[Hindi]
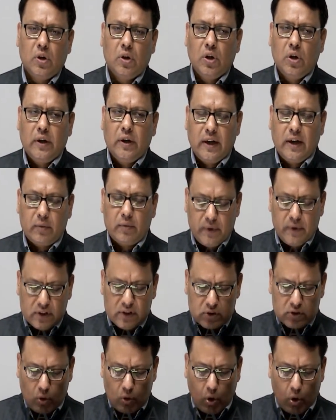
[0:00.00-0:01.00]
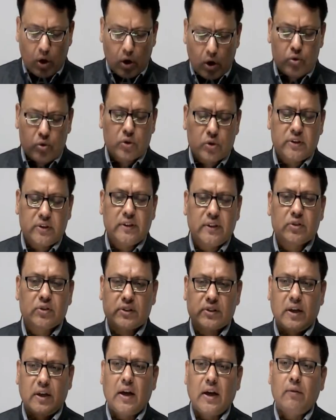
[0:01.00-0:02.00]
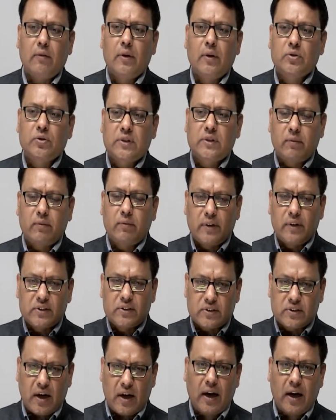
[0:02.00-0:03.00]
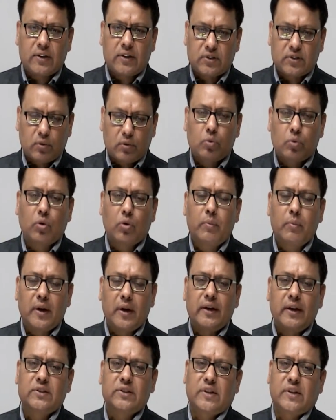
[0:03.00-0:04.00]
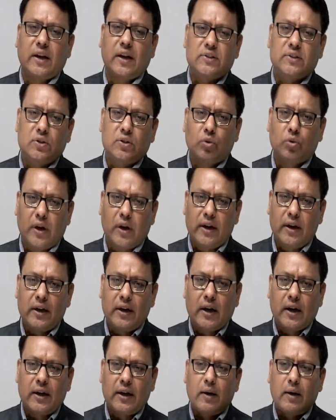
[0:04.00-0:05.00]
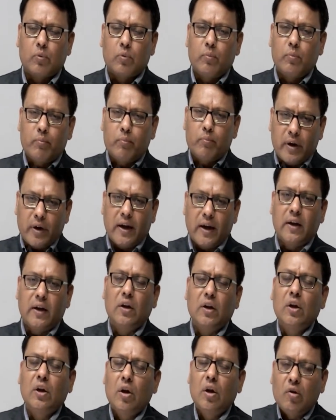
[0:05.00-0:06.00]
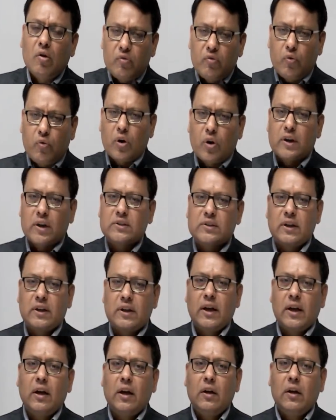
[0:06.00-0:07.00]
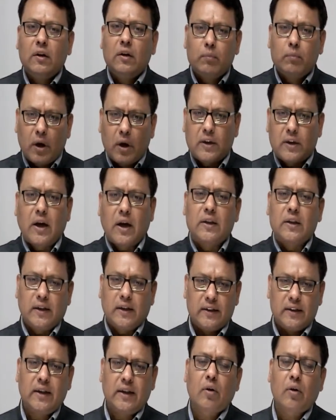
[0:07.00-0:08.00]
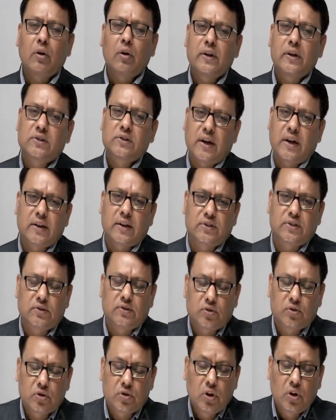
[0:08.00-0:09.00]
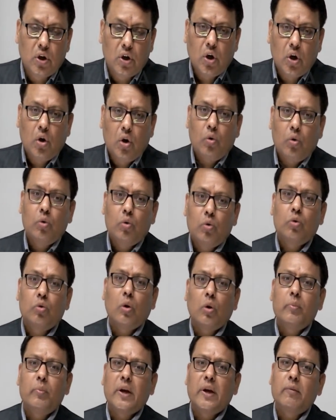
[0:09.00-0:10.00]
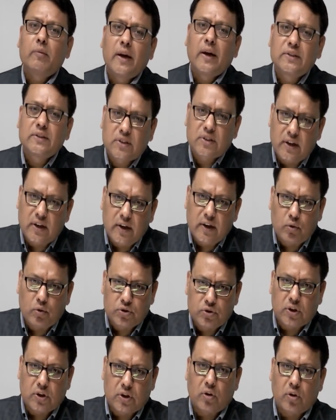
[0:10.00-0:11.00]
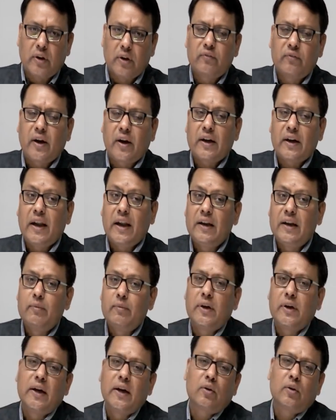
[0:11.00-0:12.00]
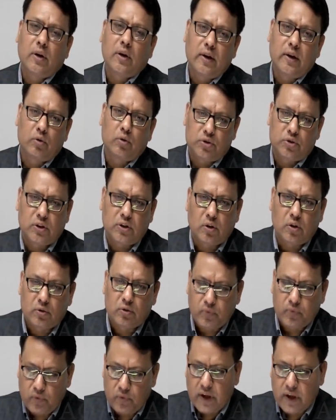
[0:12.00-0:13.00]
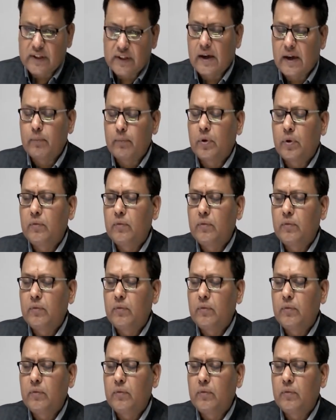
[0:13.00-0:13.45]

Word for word: इट मीन्स और जो चीज़ें उसके अलावा उससे आप डिस्ट्रैक्शन उनको हम लोग डिस्ट्रैक्शन जो कहीं ना कहीं आपको मेन फोकस से भटकाते हैं दे आर कॉल डिस्ट्रैक्शन उनको मिनिमाइज करने की कोशिश करो इनफैक्ट एलिमिनेट करने की कोशिश करो फॉर एग्जाम्पल